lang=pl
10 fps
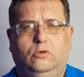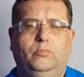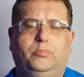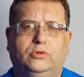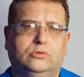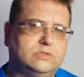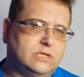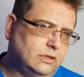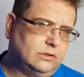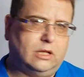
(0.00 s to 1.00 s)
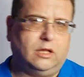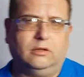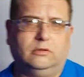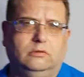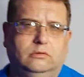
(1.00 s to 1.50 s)
U
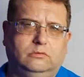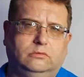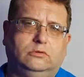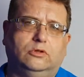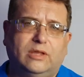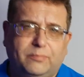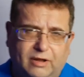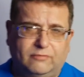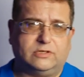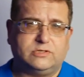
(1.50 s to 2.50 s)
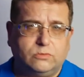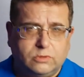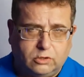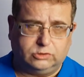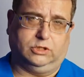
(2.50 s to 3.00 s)
producenta to naprawdę są
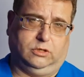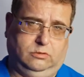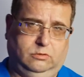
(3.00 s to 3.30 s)
grosze.